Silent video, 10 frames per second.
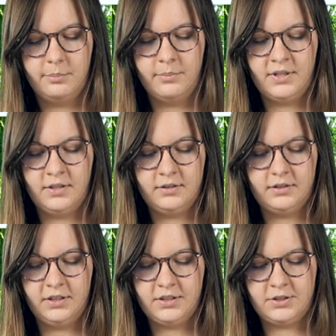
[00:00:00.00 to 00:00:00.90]
My
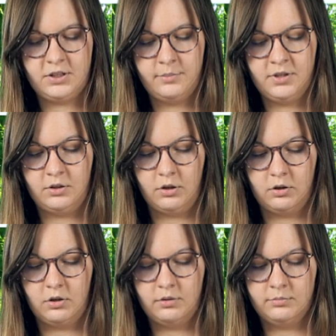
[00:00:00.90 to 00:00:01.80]
jeździmy
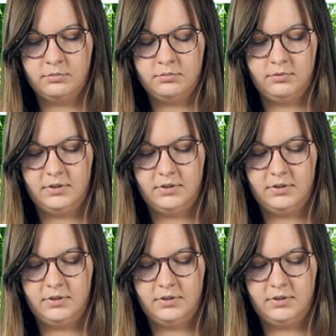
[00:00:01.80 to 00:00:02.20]
drogą,